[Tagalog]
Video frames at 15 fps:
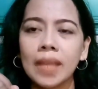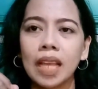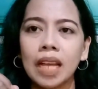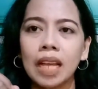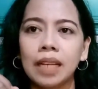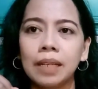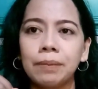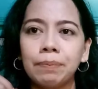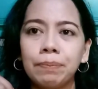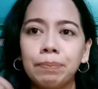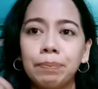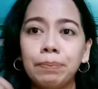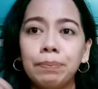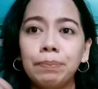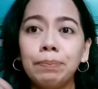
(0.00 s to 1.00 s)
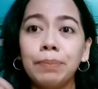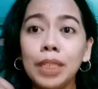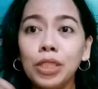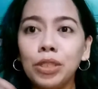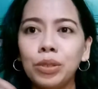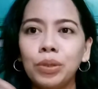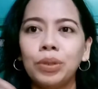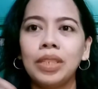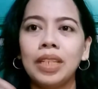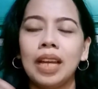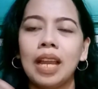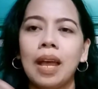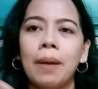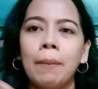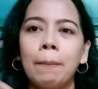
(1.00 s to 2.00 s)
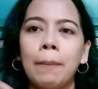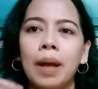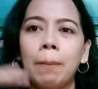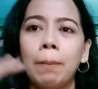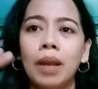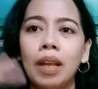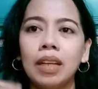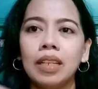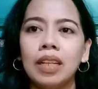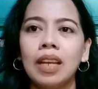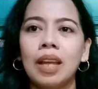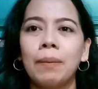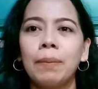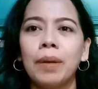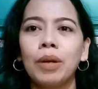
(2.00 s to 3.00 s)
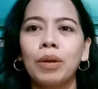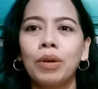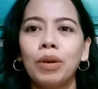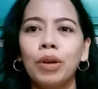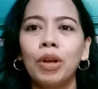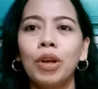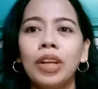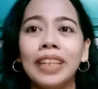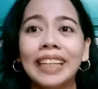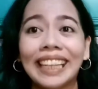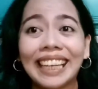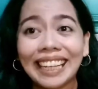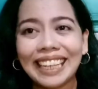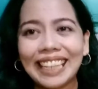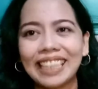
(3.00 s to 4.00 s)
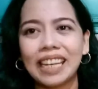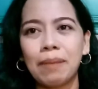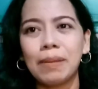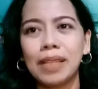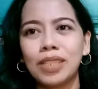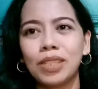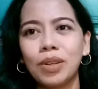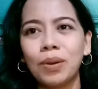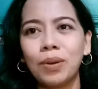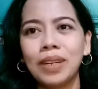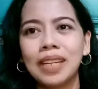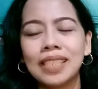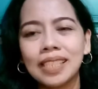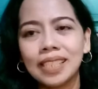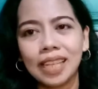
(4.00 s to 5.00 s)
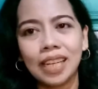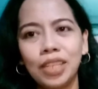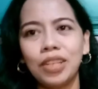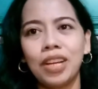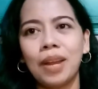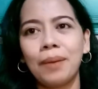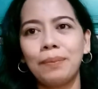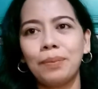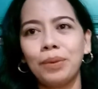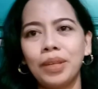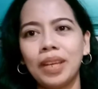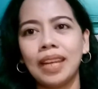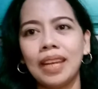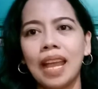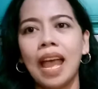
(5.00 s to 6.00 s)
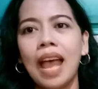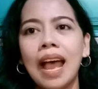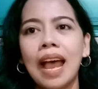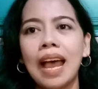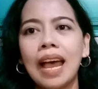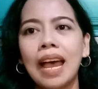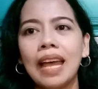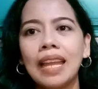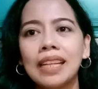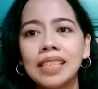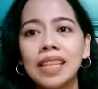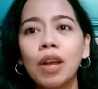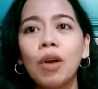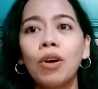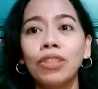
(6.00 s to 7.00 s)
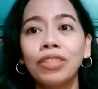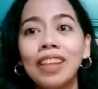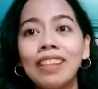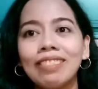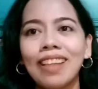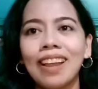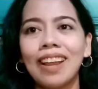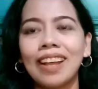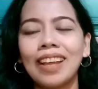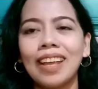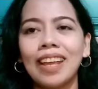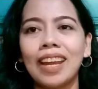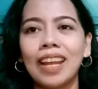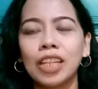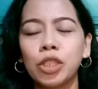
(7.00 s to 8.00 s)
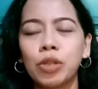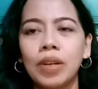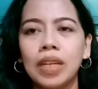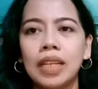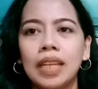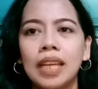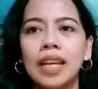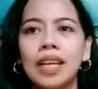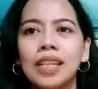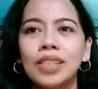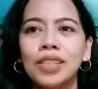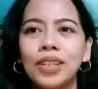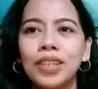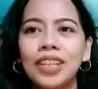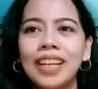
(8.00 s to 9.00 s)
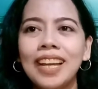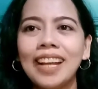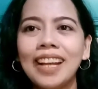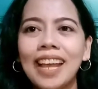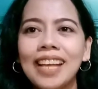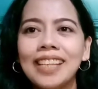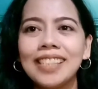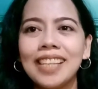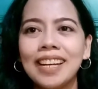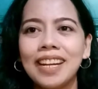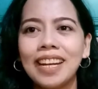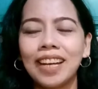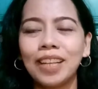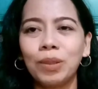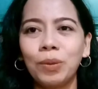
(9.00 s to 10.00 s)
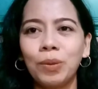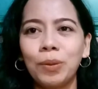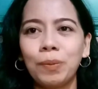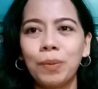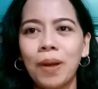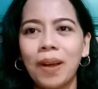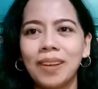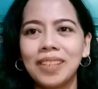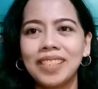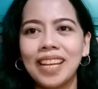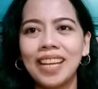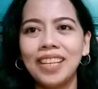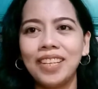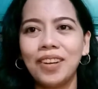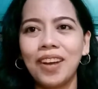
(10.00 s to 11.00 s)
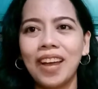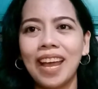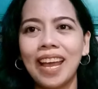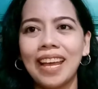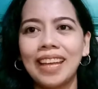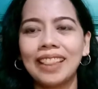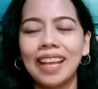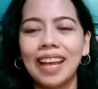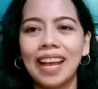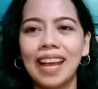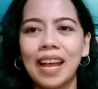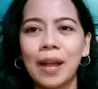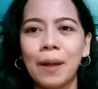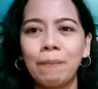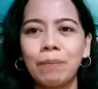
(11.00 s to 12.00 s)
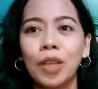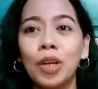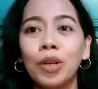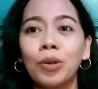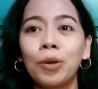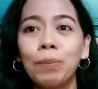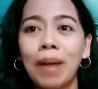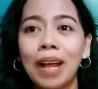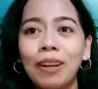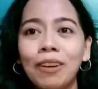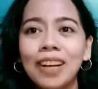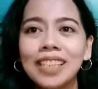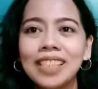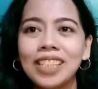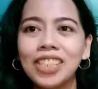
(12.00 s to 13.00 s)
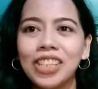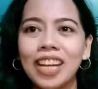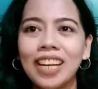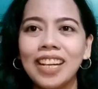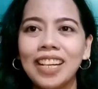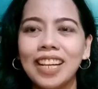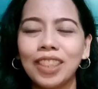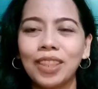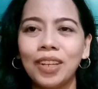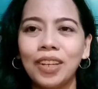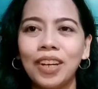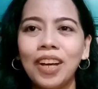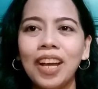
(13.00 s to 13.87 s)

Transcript: um, video nila, mga vlog nila, pero nagkiklik naman. So, nasa sa inyo lang po yan. Uh, nasa content talaga yan actually. So, yun lang guys. Sana nakatulong po ako sa inyo at um, kung bago ka sa channel na to,